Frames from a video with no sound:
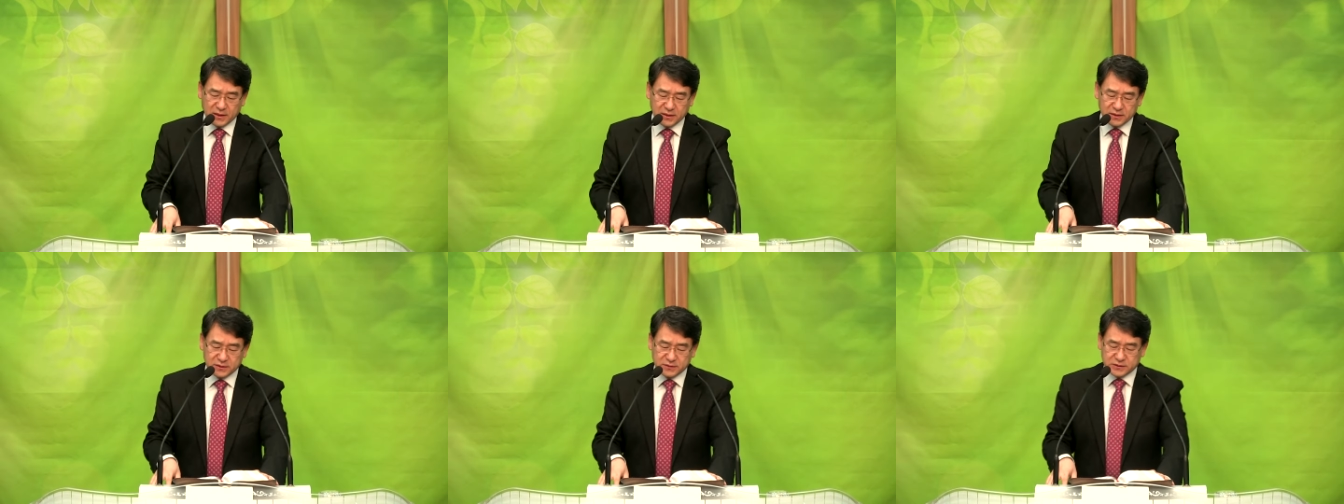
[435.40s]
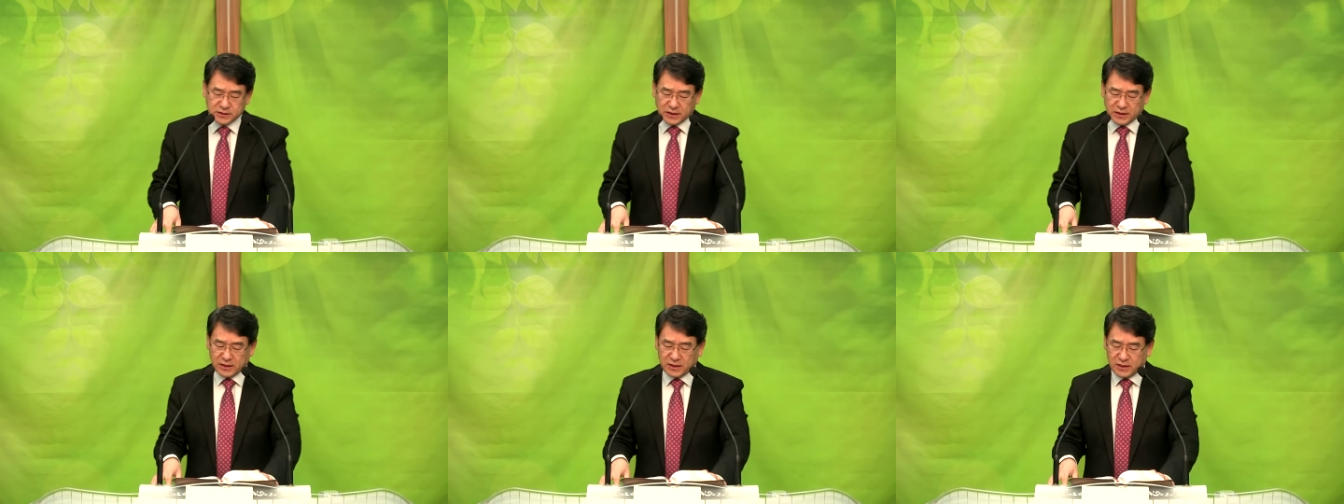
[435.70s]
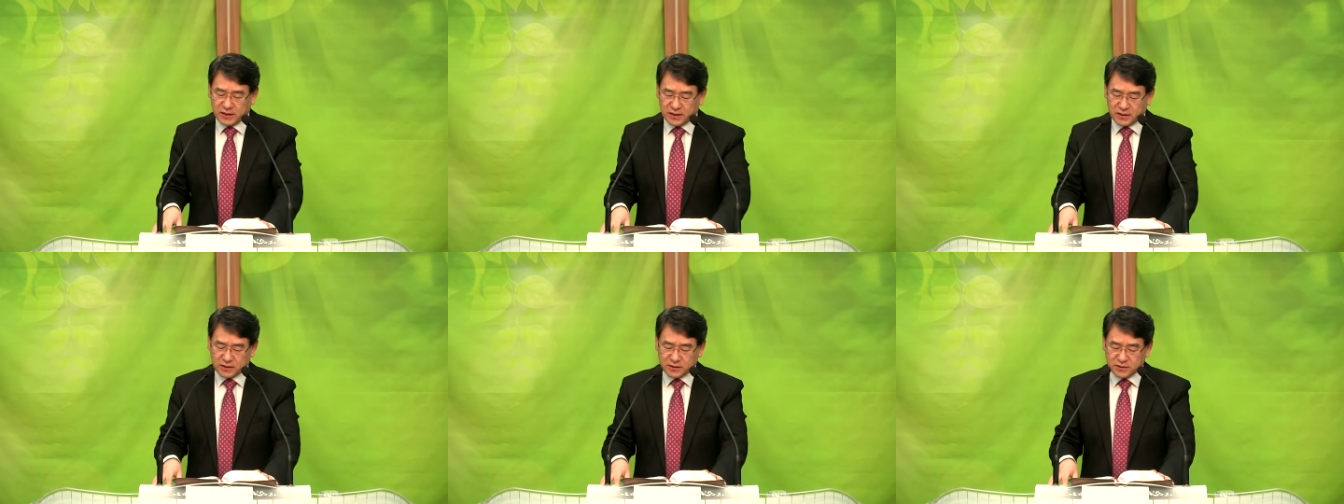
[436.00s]

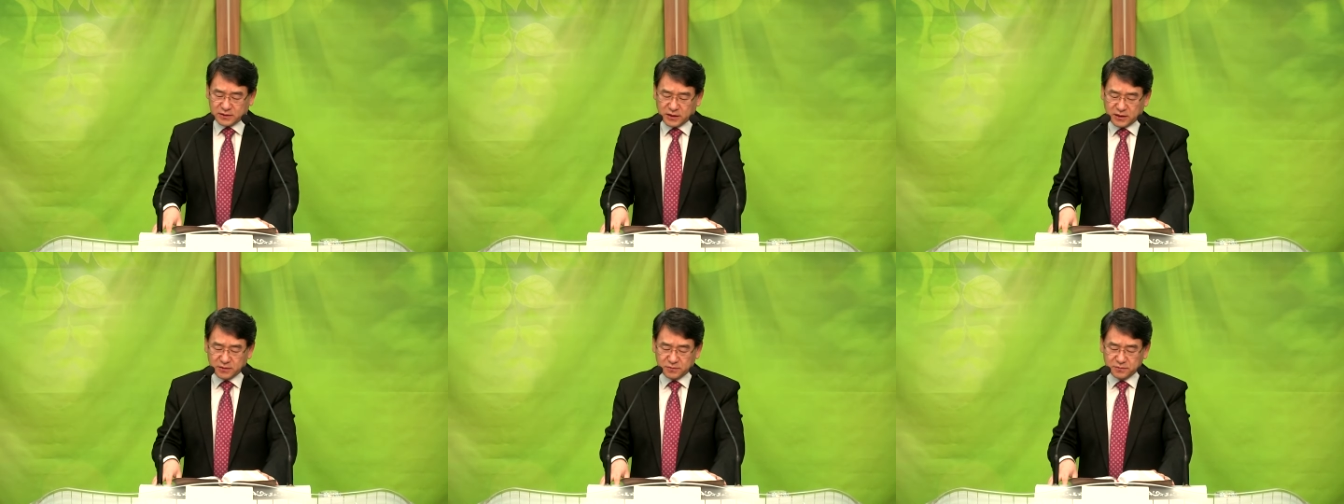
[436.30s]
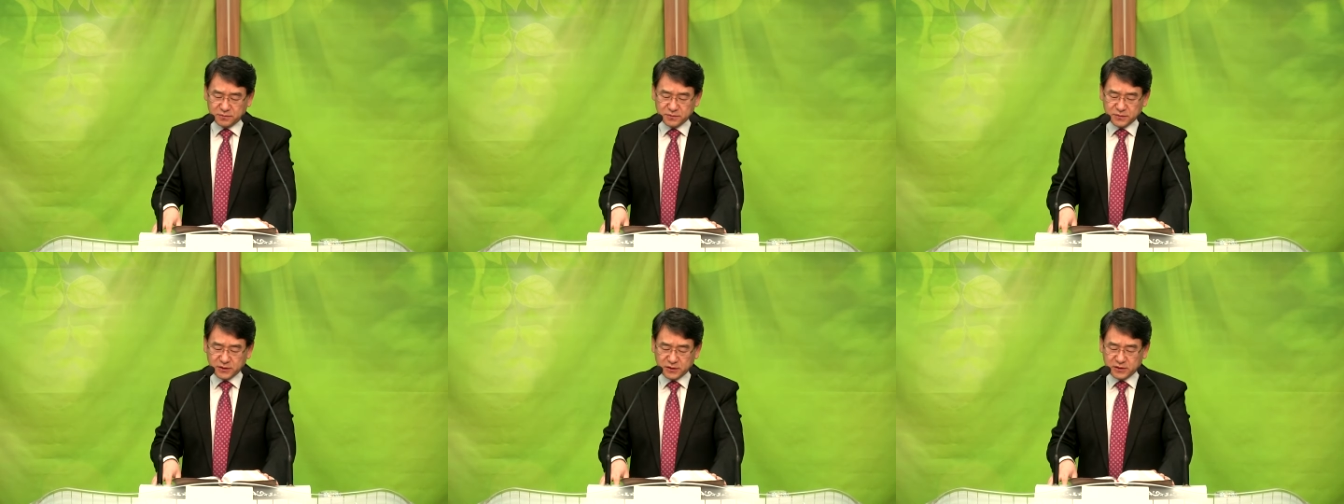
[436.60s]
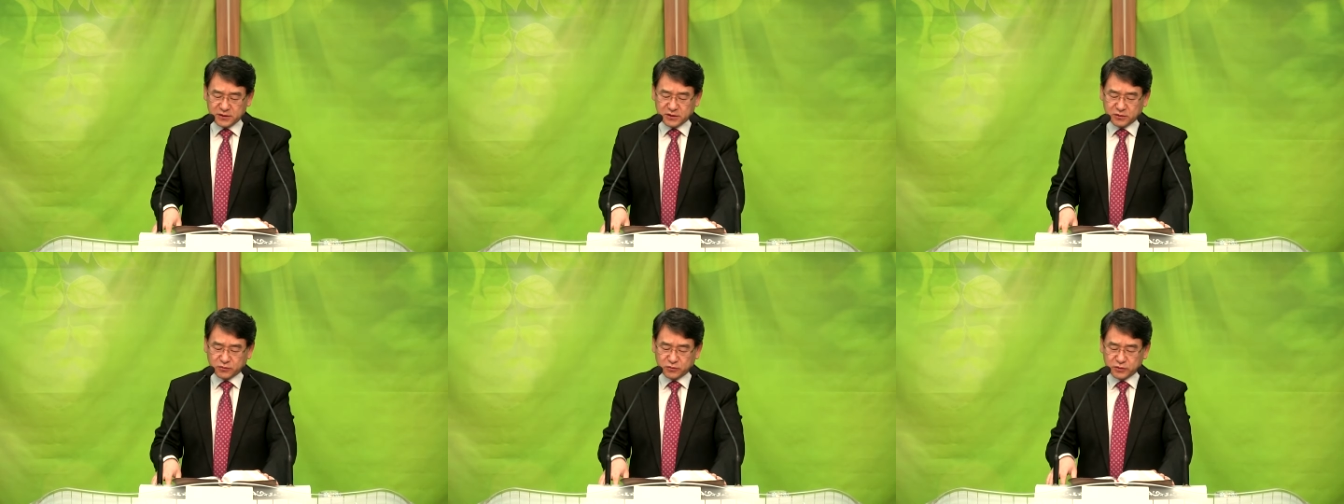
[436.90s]
자, 그다음
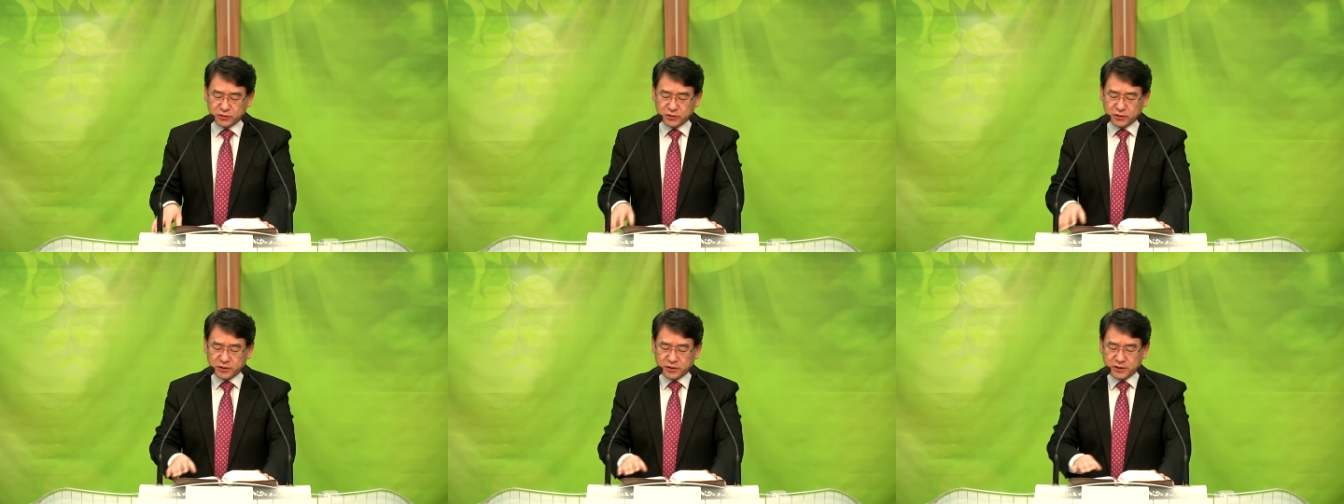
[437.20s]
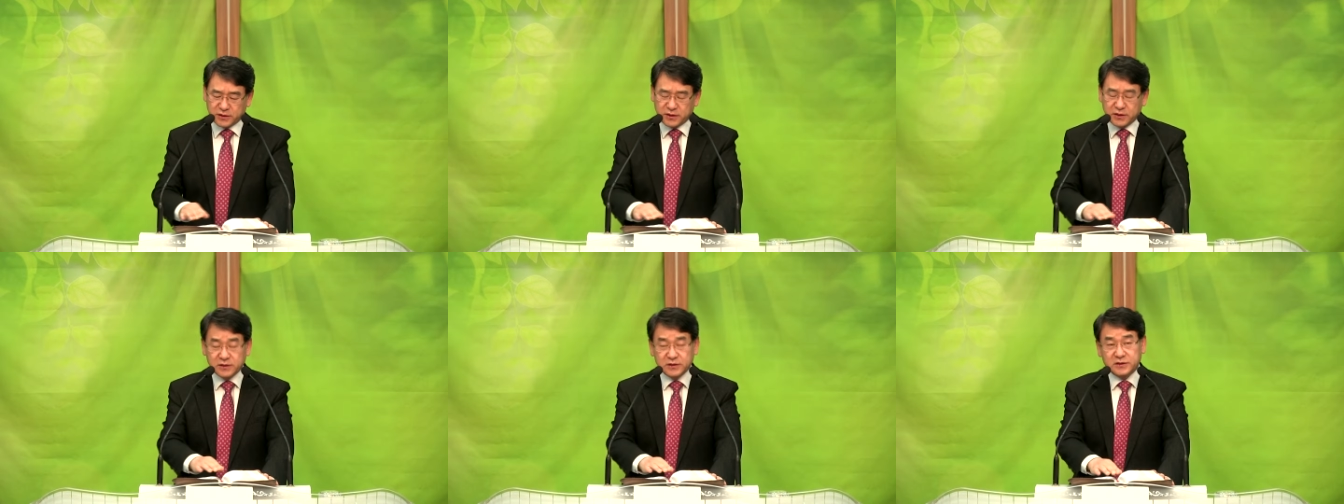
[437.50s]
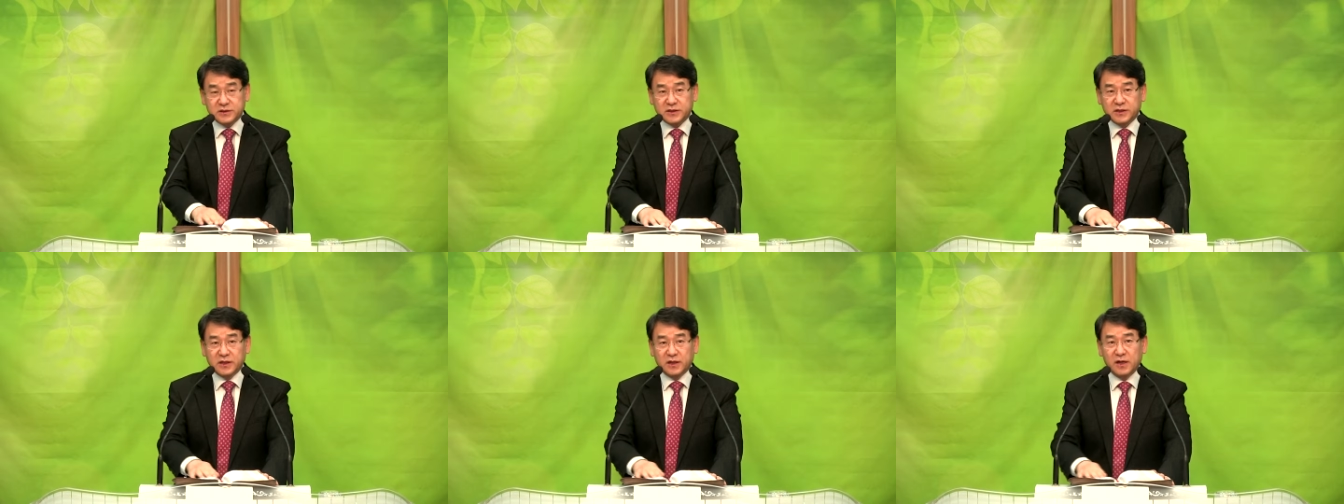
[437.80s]
29절에
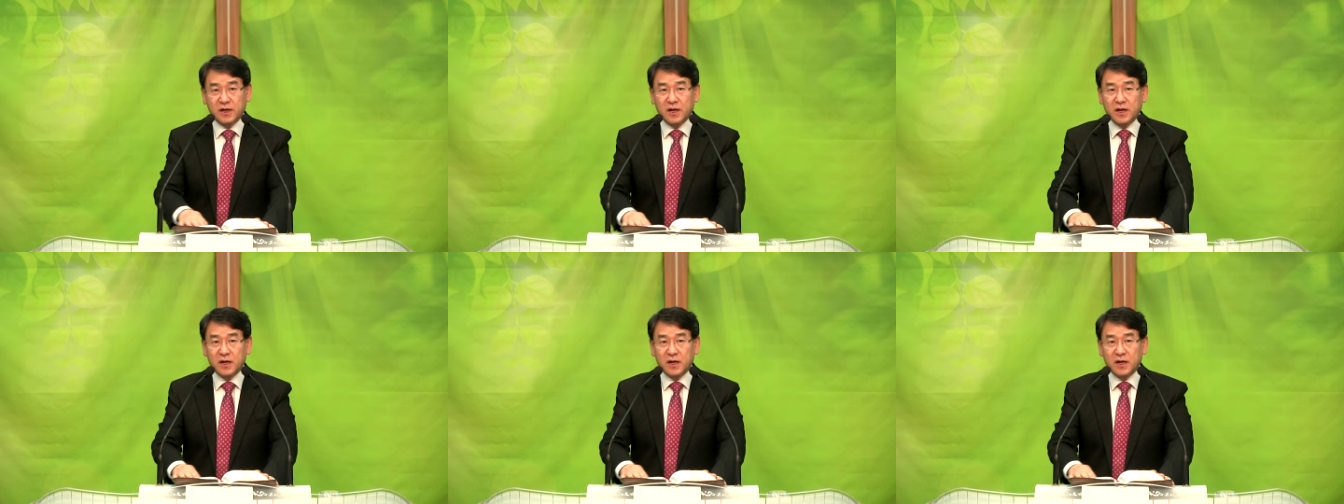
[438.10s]
이제